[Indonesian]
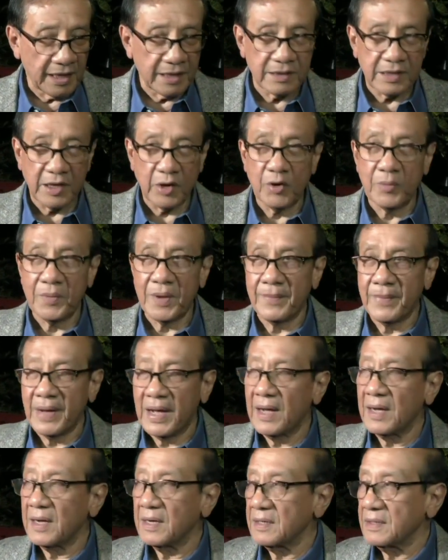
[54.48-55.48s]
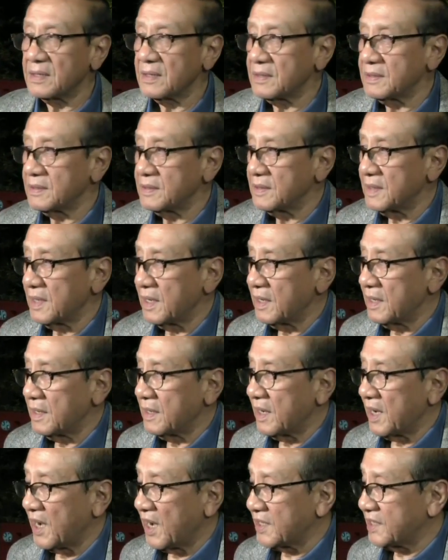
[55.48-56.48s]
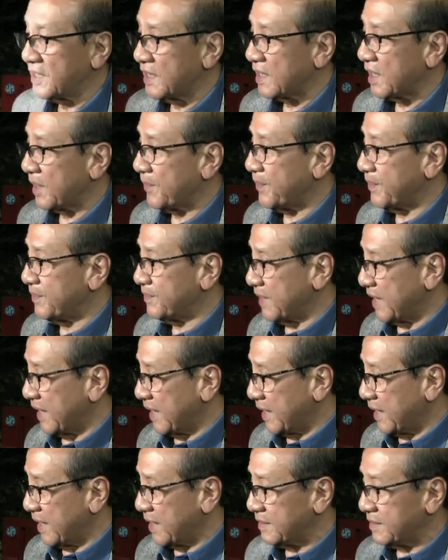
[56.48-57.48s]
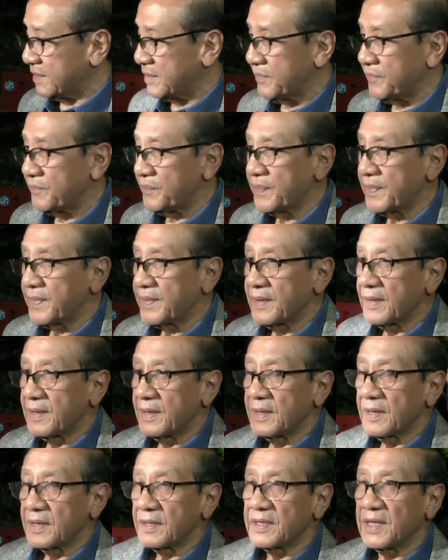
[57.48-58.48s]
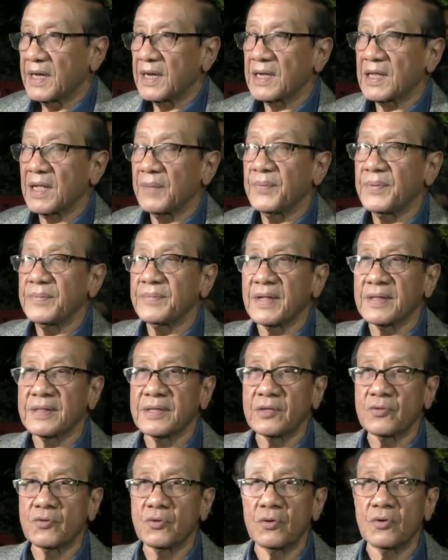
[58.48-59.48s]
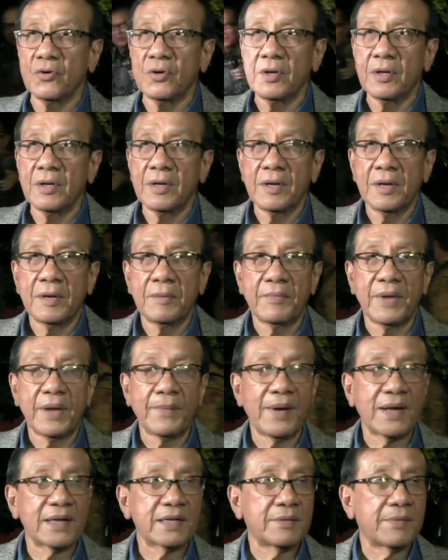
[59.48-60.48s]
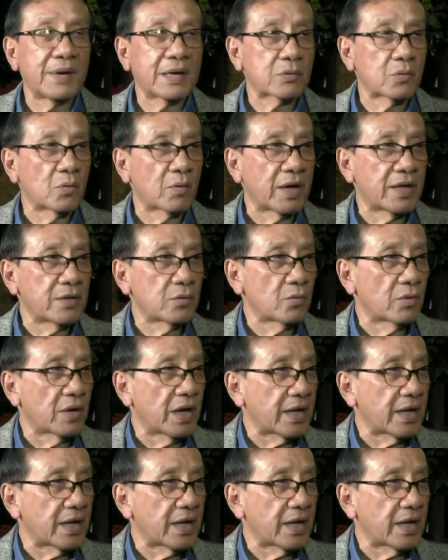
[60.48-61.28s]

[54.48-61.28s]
Saya ketahui memang ada Rapimnas dan Rapimnas itu memang dimaksudkan